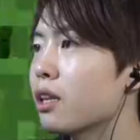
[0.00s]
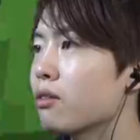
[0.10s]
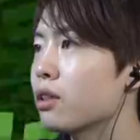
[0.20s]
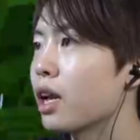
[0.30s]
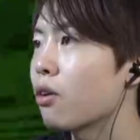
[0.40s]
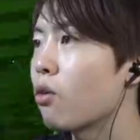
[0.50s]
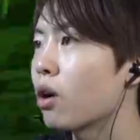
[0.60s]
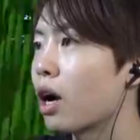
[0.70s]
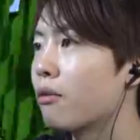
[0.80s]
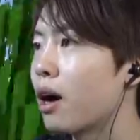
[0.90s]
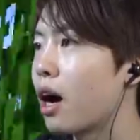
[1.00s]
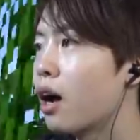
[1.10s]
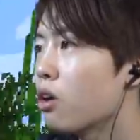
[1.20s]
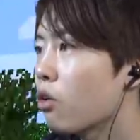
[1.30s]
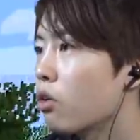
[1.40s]
てるんで、今回は
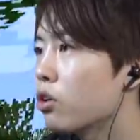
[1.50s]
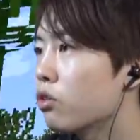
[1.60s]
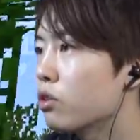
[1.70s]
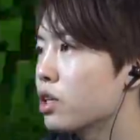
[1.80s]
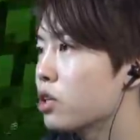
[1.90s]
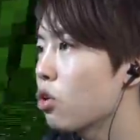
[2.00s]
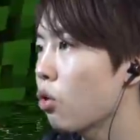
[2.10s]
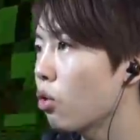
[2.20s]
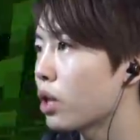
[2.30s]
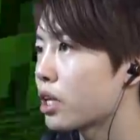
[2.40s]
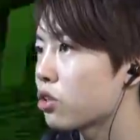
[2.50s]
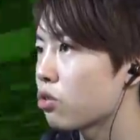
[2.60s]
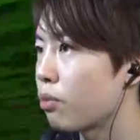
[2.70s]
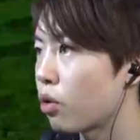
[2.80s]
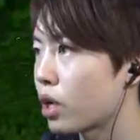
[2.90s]
こういう風に徒歩でちょっ
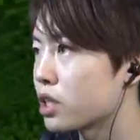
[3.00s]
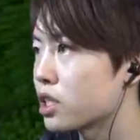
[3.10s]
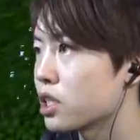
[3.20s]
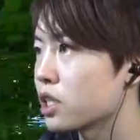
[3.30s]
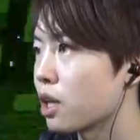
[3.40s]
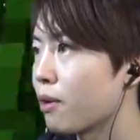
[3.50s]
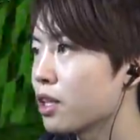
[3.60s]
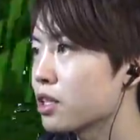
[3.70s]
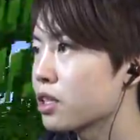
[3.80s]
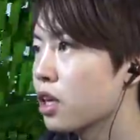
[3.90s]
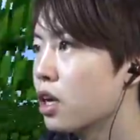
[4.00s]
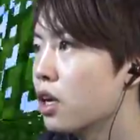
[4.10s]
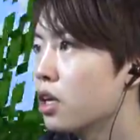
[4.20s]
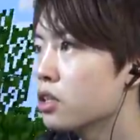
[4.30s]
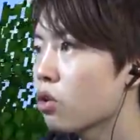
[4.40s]
と冒険しに来てます。
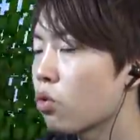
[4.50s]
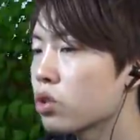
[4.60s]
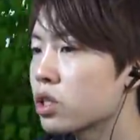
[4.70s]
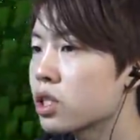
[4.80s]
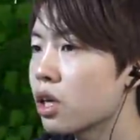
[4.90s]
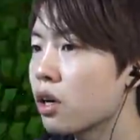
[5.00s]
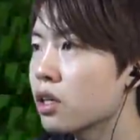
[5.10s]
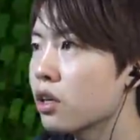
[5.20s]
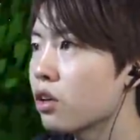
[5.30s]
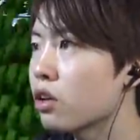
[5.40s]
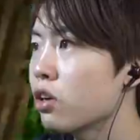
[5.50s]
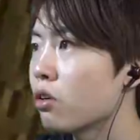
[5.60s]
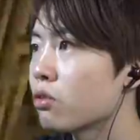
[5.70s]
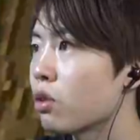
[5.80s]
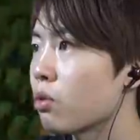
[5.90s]
ちょ、こっち側には何が
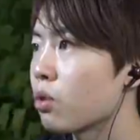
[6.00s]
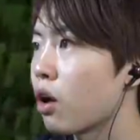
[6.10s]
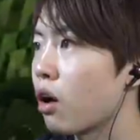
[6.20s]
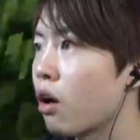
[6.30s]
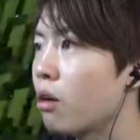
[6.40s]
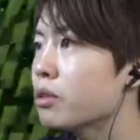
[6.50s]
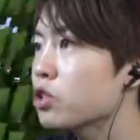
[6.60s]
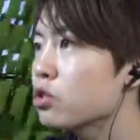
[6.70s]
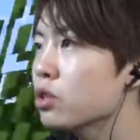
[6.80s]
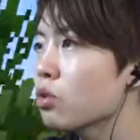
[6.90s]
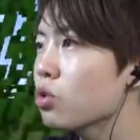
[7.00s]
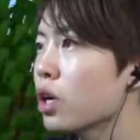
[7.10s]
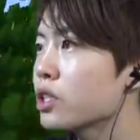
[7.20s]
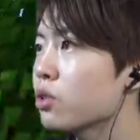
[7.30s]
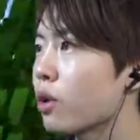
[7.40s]
あるんだろうな。あんま進んだこと
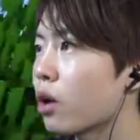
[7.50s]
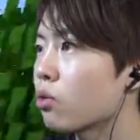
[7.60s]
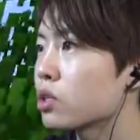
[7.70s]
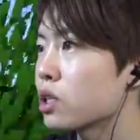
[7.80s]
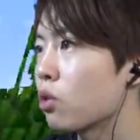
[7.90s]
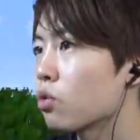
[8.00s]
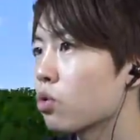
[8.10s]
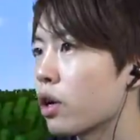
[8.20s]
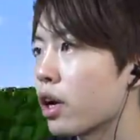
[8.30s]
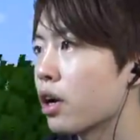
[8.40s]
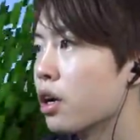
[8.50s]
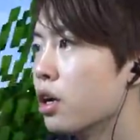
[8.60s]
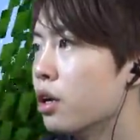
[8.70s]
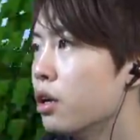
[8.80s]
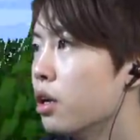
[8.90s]
ないんですよね、こっち、本当に。
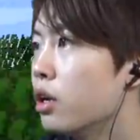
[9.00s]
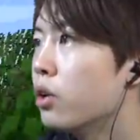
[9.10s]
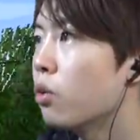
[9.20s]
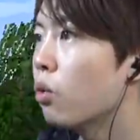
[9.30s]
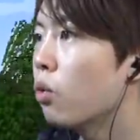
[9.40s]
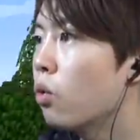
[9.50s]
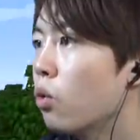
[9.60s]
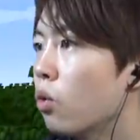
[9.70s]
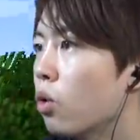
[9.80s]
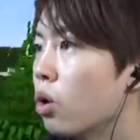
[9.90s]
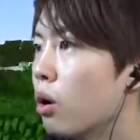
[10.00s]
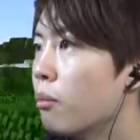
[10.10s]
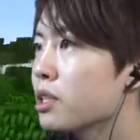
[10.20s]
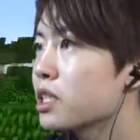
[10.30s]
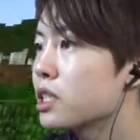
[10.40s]
お
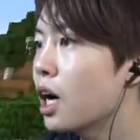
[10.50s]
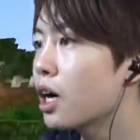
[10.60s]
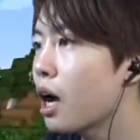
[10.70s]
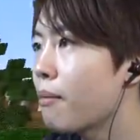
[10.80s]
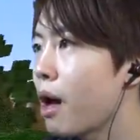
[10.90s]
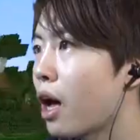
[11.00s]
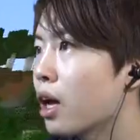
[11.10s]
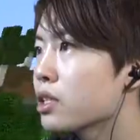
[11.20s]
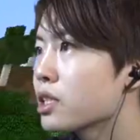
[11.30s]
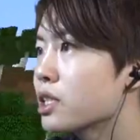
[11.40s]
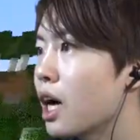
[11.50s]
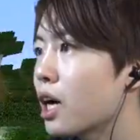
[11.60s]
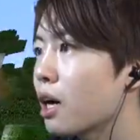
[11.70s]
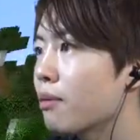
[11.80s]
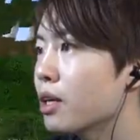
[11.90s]
まあ、白樺、白
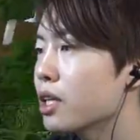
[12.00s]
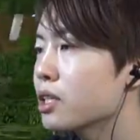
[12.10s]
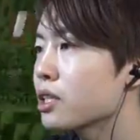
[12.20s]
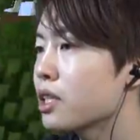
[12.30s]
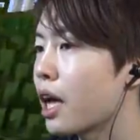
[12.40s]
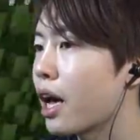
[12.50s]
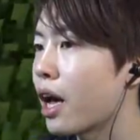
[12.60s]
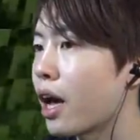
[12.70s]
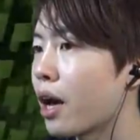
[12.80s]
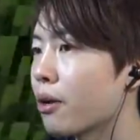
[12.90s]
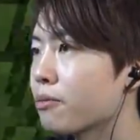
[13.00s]
樺ですね。